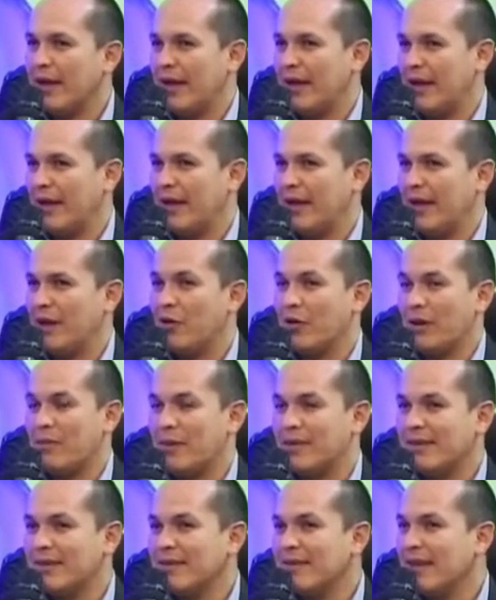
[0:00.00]
eh, lo que
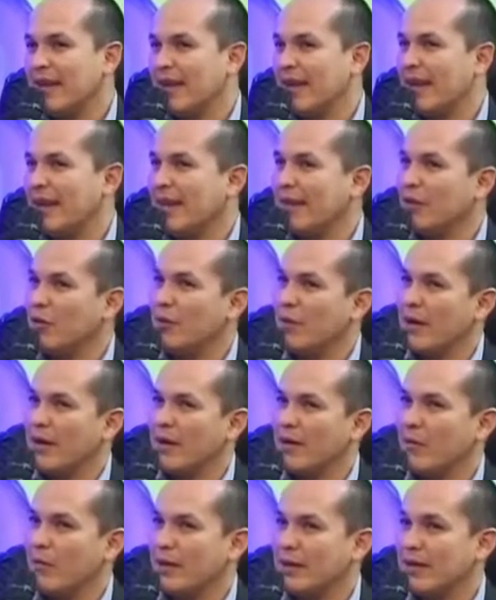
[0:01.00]
pasa es que hay que tomar
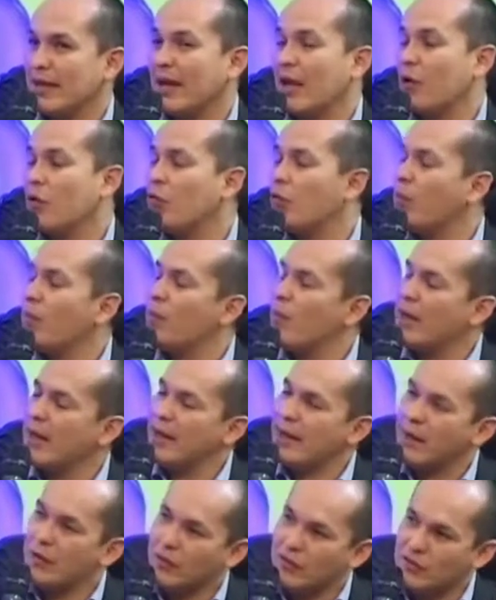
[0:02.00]
en cuenta que uno
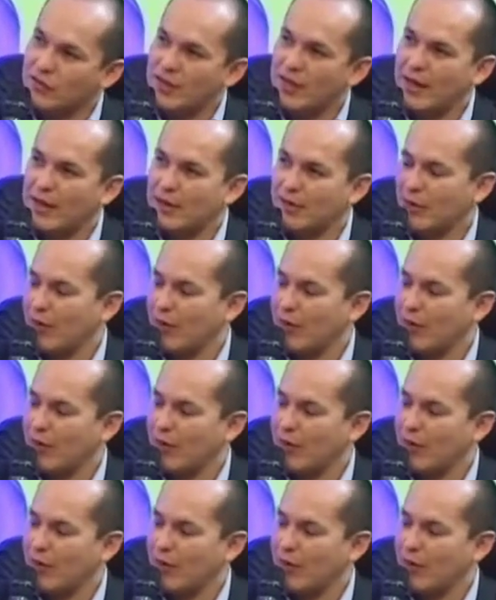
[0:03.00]
puede negociar.